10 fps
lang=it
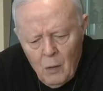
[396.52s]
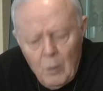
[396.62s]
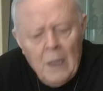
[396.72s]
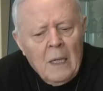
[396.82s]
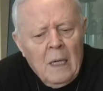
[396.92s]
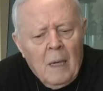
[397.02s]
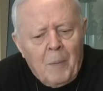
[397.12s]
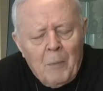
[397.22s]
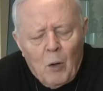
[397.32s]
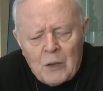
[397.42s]
Quindi la
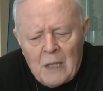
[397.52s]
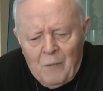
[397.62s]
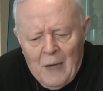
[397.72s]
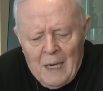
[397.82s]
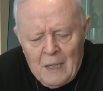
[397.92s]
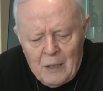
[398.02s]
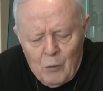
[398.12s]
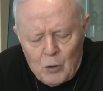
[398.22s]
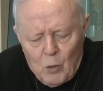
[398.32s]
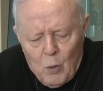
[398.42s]
prima cosa da fare se il
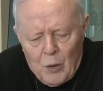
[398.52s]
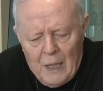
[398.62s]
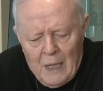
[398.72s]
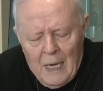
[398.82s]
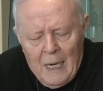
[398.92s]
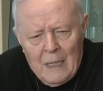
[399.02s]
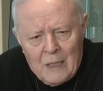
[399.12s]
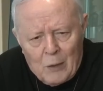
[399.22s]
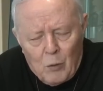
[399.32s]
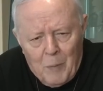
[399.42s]
nostro cuore è in
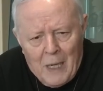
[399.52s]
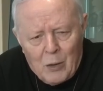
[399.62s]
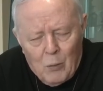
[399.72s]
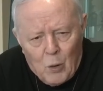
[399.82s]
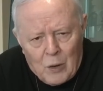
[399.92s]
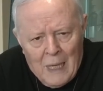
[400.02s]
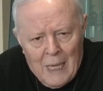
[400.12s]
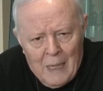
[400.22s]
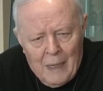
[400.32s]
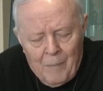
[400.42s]
stato di peccato
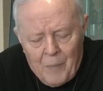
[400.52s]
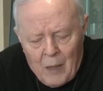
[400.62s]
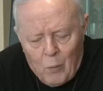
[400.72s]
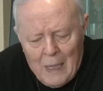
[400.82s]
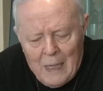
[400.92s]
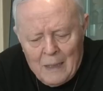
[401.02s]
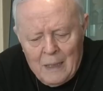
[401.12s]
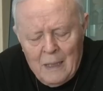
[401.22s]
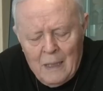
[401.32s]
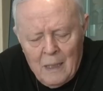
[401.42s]
mortale è quella
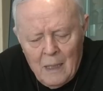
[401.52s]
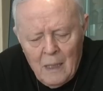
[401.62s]
di,